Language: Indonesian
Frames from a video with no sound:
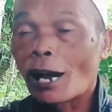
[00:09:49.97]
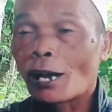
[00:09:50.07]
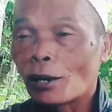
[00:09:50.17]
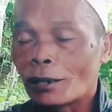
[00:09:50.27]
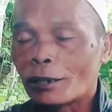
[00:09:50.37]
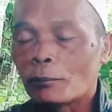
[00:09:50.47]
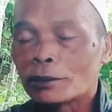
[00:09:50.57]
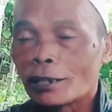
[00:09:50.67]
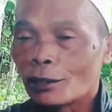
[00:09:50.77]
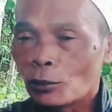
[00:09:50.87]
Kar, ya
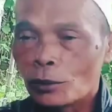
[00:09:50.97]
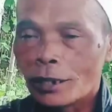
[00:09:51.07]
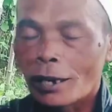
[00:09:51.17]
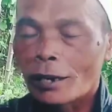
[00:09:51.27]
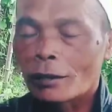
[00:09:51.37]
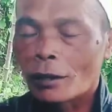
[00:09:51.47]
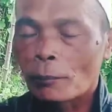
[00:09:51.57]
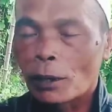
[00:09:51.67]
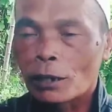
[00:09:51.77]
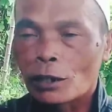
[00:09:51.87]
bisa dihitung ya
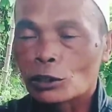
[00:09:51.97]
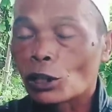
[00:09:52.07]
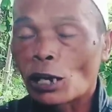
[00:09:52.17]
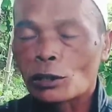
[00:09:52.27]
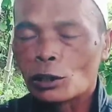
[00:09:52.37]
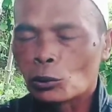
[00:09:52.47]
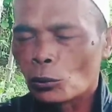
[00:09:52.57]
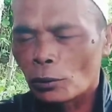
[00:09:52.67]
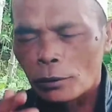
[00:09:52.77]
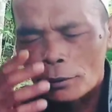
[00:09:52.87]
apa entah
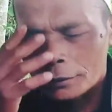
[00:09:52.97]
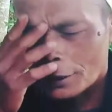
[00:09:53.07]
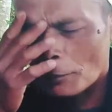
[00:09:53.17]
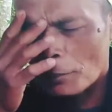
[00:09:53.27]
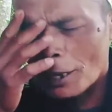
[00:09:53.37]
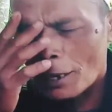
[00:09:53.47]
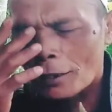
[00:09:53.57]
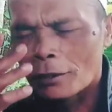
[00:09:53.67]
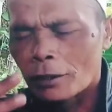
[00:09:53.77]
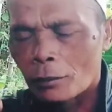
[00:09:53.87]
itu siapalah
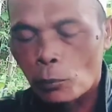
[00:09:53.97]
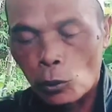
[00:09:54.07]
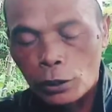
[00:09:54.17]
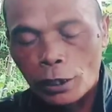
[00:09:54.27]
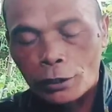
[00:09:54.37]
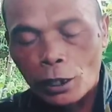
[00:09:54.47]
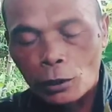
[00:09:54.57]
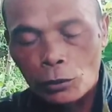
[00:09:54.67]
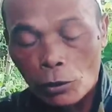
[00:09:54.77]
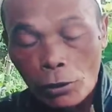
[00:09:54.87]
pokoknya
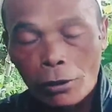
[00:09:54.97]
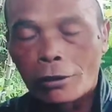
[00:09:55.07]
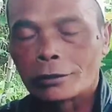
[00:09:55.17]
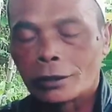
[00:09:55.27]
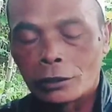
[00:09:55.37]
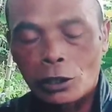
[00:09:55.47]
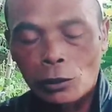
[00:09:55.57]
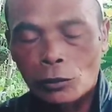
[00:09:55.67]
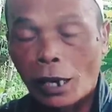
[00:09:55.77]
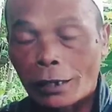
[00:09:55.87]
cicitnya oh, oh atau
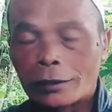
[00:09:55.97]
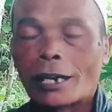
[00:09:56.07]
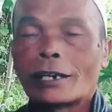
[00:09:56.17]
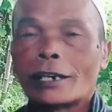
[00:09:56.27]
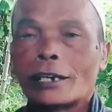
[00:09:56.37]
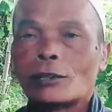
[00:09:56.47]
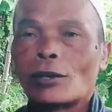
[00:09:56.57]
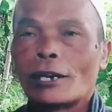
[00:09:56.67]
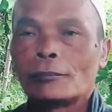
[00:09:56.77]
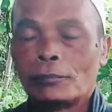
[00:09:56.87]
cucutnya leluhurnya
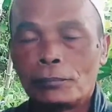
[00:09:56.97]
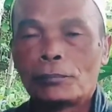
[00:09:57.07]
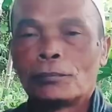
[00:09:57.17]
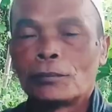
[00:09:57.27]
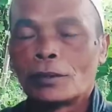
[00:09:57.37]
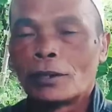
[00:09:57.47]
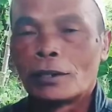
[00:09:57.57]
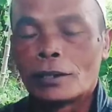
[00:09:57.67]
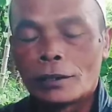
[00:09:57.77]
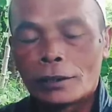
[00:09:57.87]
mungkin
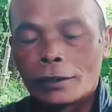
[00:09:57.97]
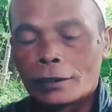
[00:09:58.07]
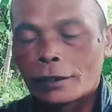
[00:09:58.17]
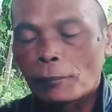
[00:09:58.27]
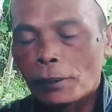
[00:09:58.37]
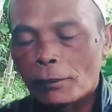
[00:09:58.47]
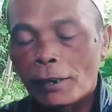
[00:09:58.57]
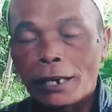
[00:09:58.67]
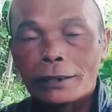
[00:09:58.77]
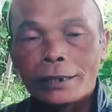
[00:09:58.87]
tapi
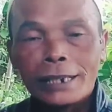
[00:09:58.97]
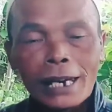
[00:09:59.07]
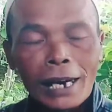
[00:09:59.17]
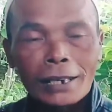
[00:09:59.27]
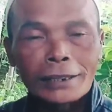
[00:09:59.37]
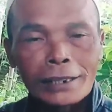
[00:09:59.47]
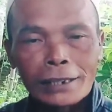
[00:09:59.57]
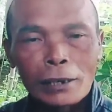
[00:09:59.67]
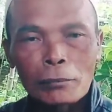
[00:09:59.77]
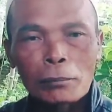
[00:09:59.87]
emang dia
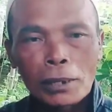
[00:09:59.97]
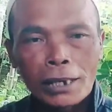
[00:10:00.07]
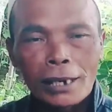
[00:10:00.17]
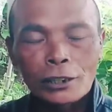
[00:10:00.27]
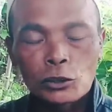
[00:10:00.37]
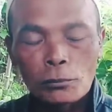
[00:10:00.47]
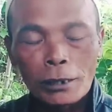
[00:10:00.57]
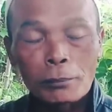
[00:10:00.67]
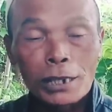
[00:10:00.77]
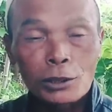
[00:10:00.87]
katanya yang memberikan
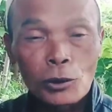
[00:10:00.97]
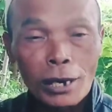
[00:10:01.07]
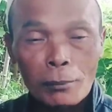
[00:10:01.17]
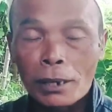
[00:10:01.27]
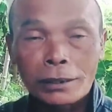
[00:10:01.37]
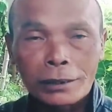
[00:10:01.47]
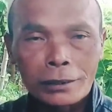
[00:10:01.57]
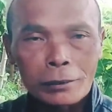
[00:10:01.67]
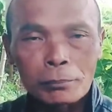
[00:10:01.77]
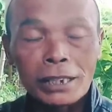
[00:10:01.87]
cuman perhitungan abah
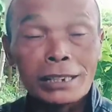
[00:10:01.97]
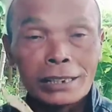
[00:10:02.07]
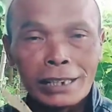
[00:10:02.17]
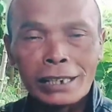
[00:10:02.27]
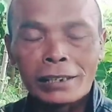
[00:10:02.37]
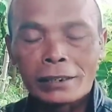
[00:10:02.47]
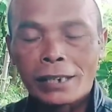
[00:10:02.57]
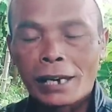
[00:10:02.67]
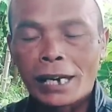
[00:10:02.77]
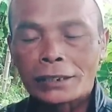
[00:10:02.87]
tetap ini
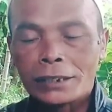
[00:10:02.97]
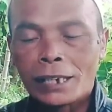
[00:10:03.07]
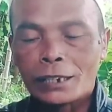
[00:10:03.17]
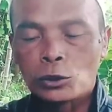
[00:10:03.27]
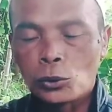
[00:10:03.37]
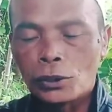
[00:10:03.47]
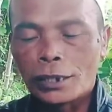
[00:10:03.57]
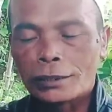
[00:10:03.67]
yang ngasihnya itu ya